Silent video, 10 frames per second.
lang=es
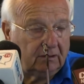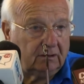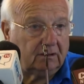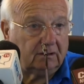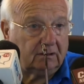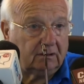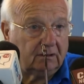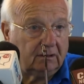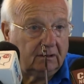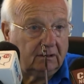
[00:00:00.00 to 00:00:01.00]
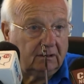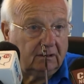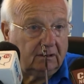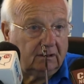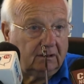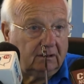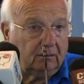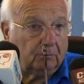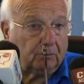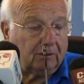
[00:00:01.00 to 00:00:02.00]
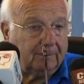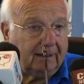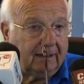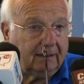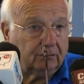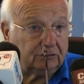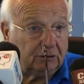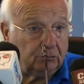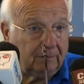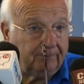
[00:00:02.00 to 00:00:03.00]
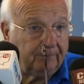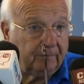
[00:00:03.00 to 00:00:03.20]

Eh, los problemas continúan